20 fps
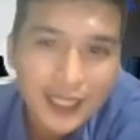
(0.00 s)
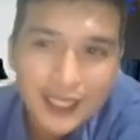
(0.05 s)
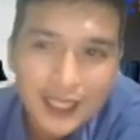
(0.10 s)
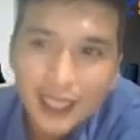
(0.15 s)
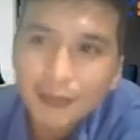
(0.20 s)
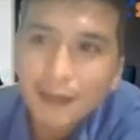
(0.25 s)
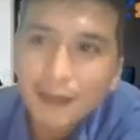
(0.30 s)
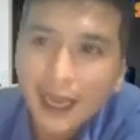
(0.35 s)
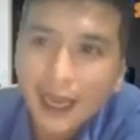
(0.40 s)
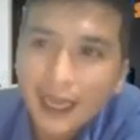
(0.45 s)

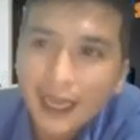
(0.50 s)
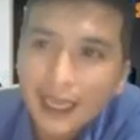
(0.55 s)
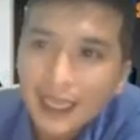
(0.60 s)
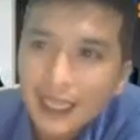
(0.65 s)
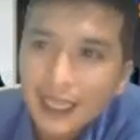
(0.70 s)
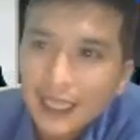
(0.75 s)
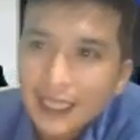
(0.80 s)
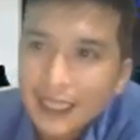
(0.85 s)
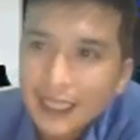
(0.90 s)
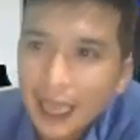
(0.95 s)
Nhưng mà
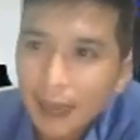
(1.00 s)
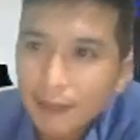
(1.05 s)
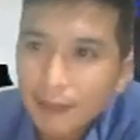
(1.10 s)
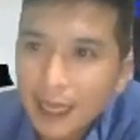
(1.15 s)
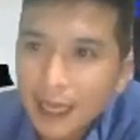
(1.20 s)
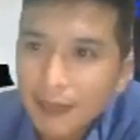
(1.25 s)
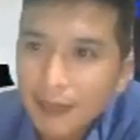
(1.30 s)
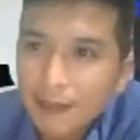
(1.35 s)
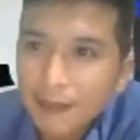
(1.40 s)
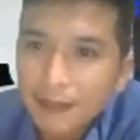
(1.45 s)
ngày hôm
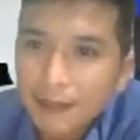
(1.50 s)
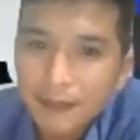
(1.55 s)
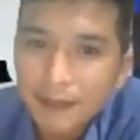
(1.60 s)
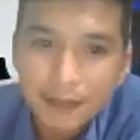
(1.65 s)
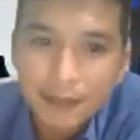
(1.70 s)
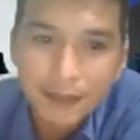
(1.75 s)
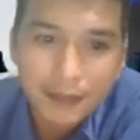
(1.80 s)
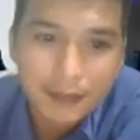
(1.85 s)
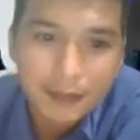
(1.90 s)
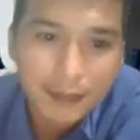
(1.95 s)
nay
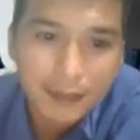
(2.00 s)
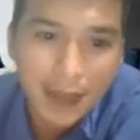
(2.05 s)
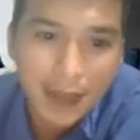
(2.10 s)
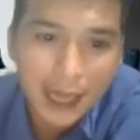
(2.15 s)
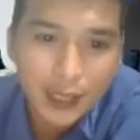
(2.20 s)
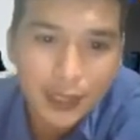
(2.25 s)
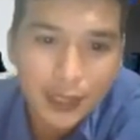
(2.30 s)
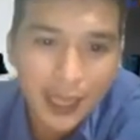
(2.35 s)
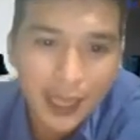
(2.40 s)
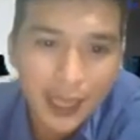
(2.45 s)

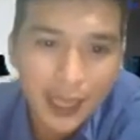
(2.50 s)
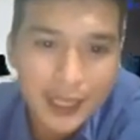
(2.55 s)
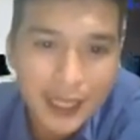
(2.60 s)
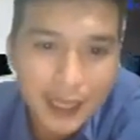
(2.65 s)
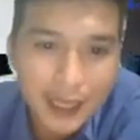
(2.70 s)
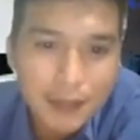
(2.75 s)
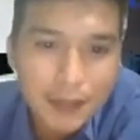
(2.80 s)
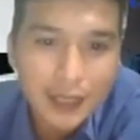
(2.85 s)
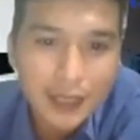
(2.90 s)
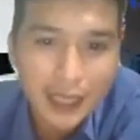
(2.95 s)
bạn có thể
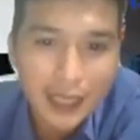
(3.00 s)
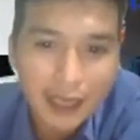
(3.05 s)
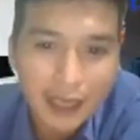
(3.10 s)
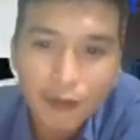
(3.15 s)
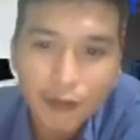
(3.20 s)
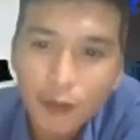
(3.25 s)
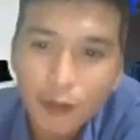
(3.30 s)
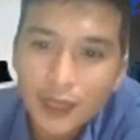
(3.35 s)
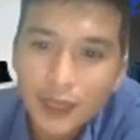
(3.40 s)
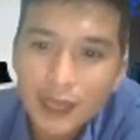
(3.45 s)
kiếm được
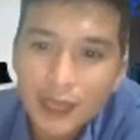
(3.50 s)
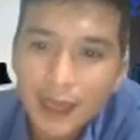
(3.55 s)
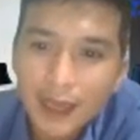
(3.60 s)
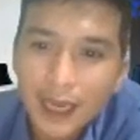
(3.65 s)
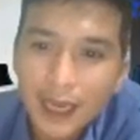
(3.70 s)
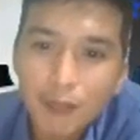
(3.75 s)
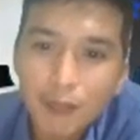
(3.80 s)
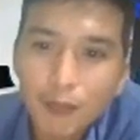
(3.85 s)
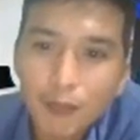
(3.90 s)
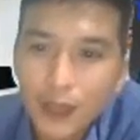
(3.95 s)
tiền vốn dĩ mà
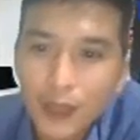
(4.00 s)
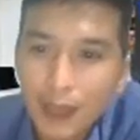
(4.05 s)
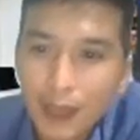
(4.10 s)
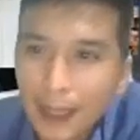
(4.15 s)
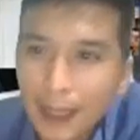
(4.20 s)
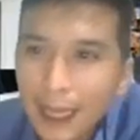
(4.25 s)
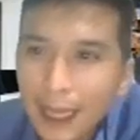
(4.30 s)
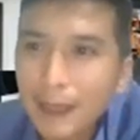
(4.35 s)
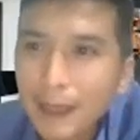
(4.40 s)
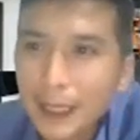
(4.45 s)
không bao giờ
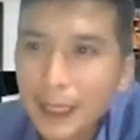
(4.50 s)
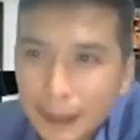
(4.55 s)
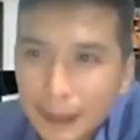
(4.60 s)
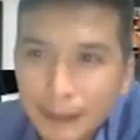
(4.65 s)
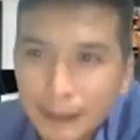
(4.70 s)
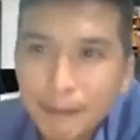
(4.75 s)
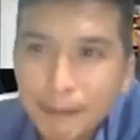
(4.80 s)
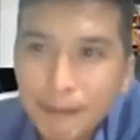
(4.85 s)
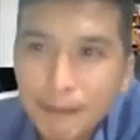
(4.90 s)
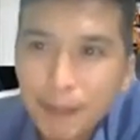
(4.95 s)
bạn kiếm lại
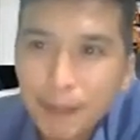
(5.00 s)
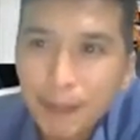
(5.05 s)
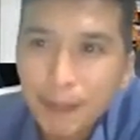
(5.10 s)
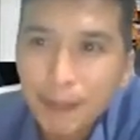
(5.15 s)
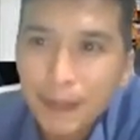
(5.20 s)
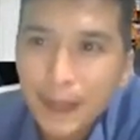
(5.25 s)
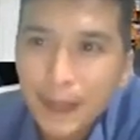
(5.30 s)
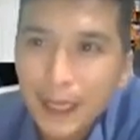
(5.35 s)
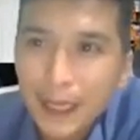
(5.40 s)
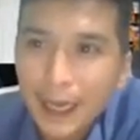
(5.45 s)
được.
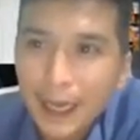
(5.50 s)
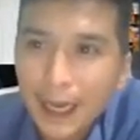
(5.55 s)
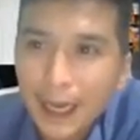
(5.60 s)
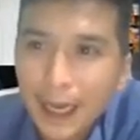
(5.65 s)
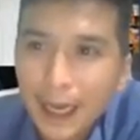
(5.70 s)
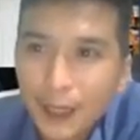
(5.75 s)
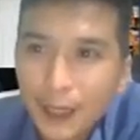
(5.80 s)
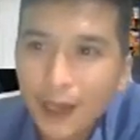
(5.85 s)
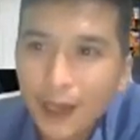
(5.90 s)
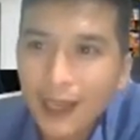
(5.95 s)

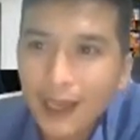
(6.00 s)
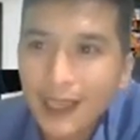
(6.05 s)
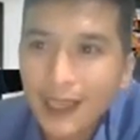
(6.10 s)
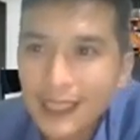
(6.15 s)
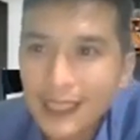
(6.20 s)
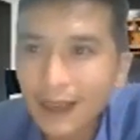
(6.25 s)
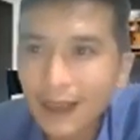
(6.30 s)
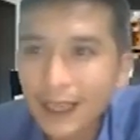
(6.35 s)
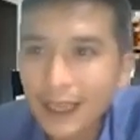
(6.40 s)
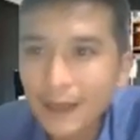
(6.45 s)
À, có nghĩa
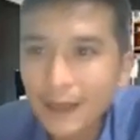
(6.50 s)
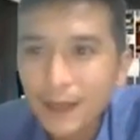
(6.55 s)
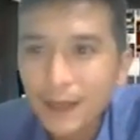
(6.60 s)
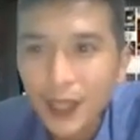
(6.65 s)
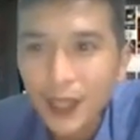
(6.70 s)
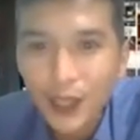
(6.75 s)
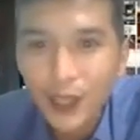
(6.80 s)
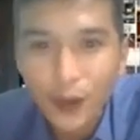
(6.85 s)
là sao ạ?